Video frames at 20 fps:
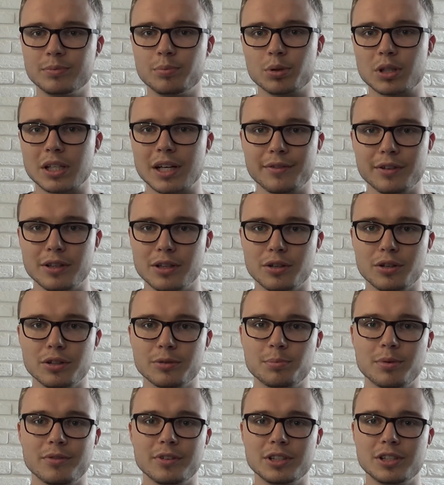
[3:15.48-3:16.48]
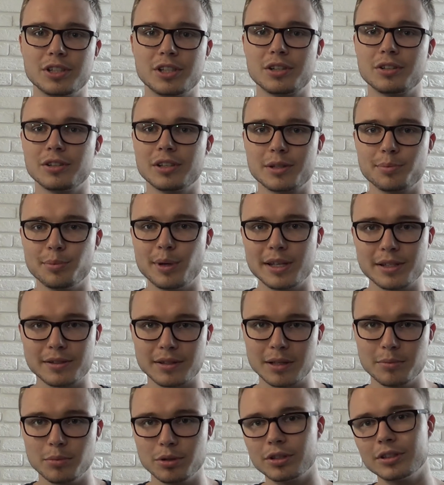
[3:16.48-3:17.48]
potrafię tylko powiedzieć, że to jest
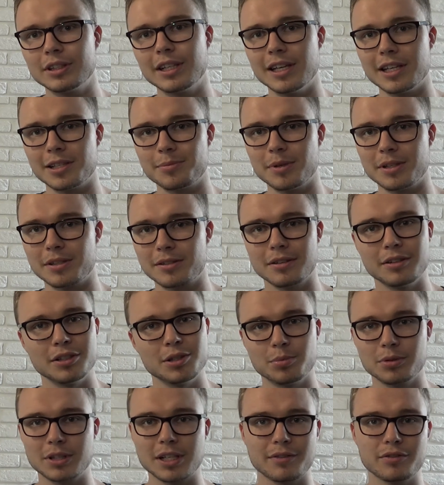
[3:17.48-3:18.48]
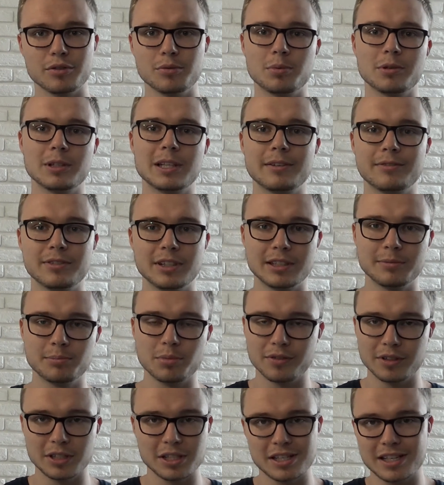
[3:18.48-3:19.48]
mięso albo to nie jest mięso. Oni potrafią podawi-
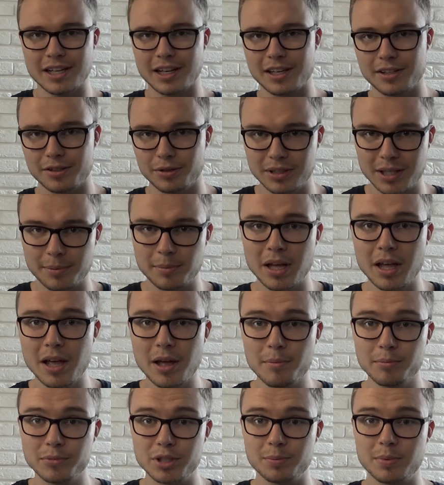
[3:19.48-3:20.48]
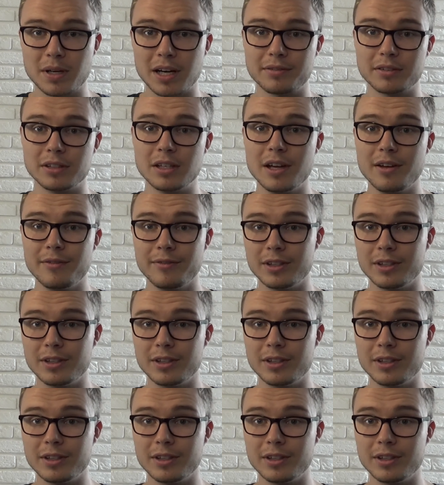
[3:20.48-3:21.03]
powiedzieć, jakie są tam przyprawy.